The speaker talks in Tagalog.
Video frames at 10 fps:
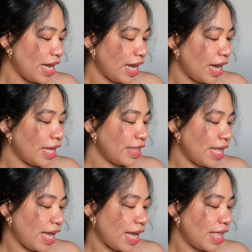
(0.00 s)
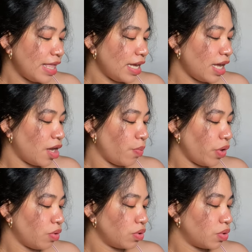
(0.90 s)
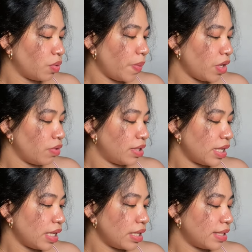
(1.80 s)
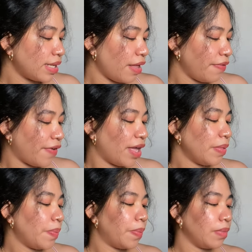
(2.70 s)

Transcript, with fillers: And then, um, we also be using this infant